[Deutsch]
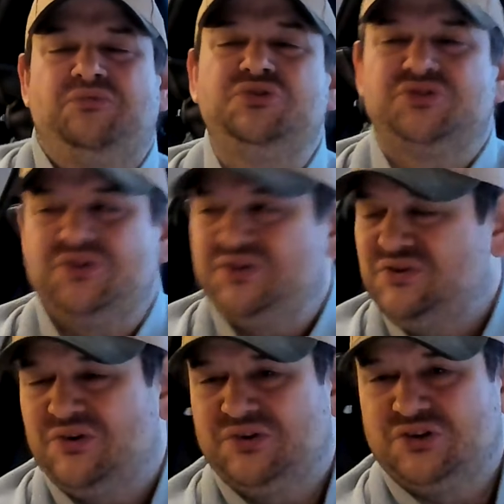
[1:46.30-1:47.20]
wünsche euch
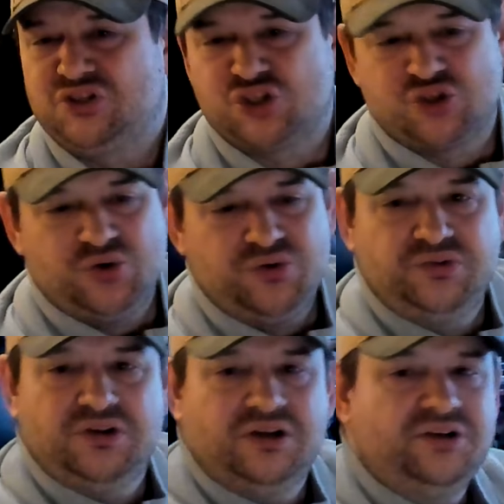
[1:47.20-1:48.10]
noch einen
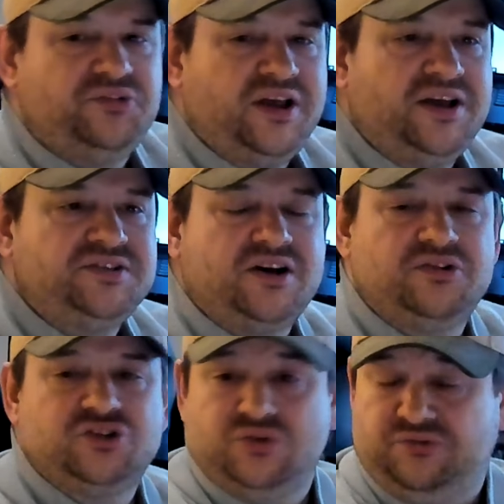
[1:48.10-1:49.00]
schönen äh, Feiertag,
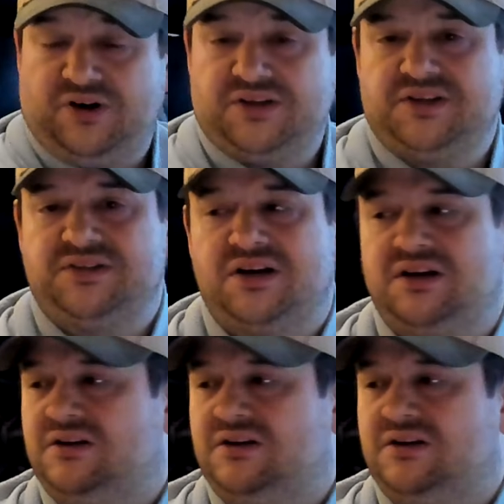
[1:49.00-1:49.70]
schönen Vatertag.